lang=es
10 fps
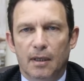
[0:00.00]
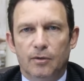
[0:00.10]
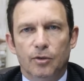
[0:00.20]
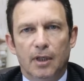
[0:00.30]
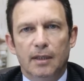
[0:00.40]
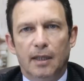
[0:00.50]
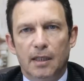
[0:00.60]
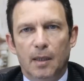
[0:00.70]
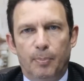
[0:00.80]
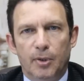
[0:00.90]
estos 30
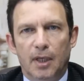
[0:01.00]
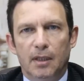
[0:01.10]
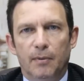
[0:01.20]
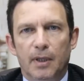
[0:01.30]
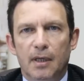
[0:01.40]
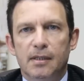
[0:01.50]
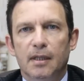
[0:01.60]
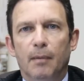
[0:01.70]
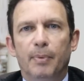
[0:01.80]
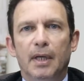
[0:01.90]
días podían
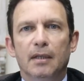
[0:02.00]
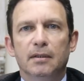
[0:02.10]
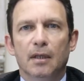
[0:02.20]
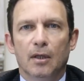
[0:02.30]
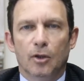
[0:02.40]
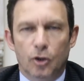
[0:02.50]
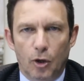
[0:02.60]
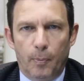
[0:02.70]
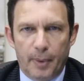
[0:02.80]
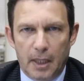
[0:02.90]
dividirse en apenas
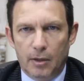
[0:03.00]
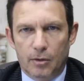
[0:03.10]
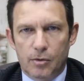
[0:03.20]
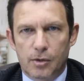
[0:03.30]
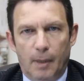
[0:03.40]
dos periodos.